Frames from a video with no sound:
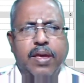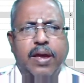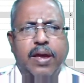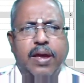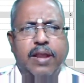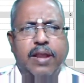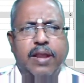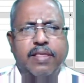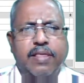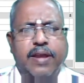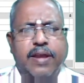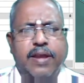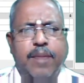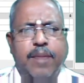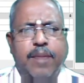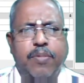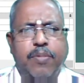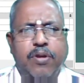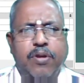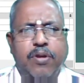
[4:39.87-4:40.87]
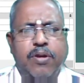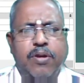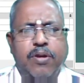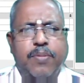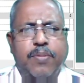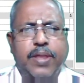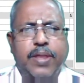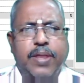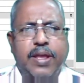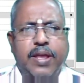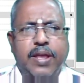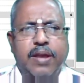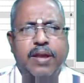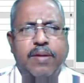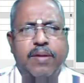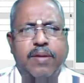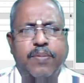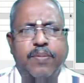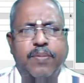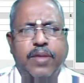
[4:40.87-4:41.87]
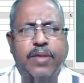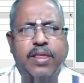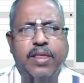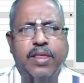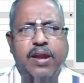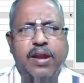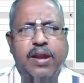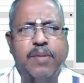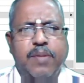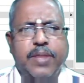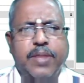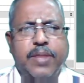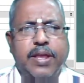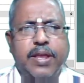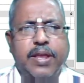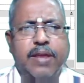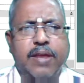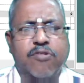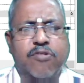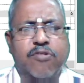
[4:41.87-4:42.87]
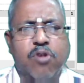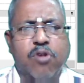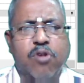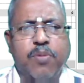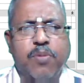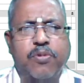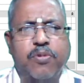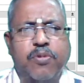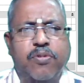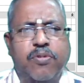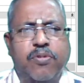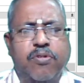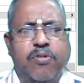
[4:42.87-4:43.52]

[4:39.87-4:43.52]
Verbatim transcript: அடுத்து ரேம்ப் பார்த்தீங்கன்னா இதிலலாம் பார்த்தீங்கன்னா ஸ்லோப்பு